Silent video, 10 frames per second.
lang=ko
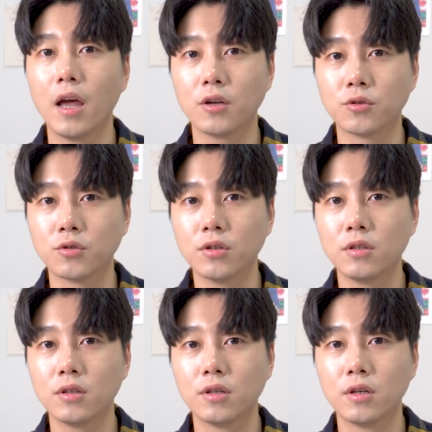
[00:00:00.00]
헤이
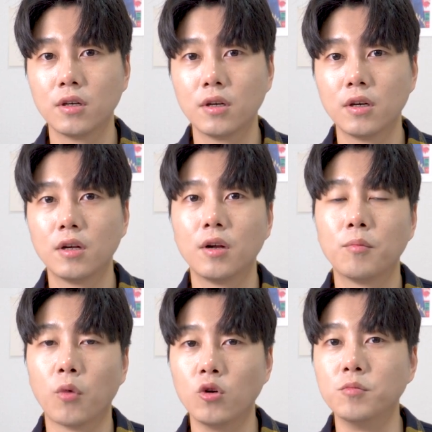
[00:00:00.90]
구글
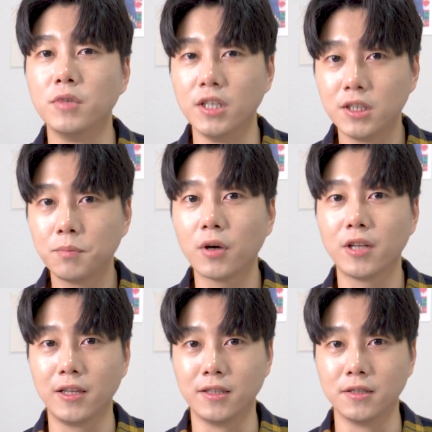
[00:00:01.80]
볼륨
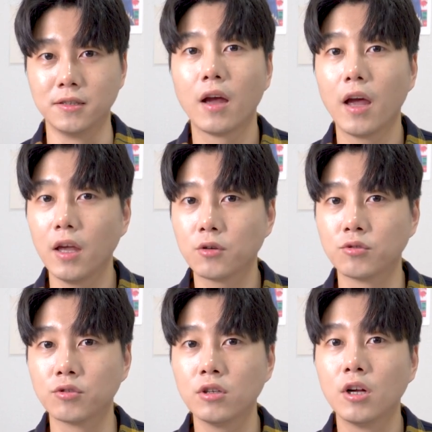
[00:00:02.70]
20% 헤이
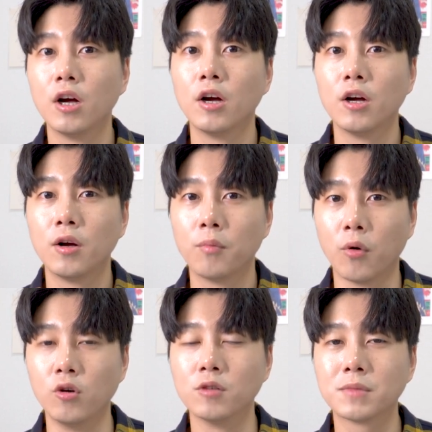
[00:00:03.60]
구글
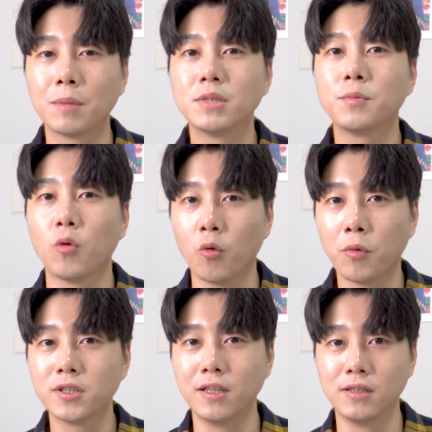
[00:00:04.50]
볼륨
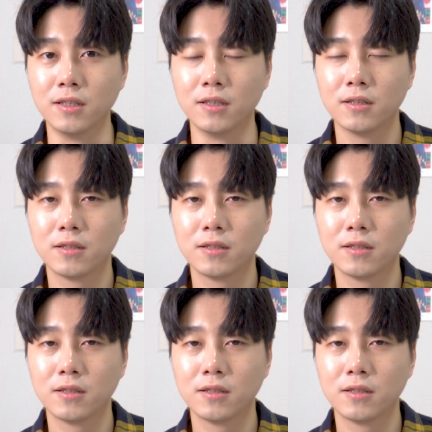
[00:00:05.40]
35%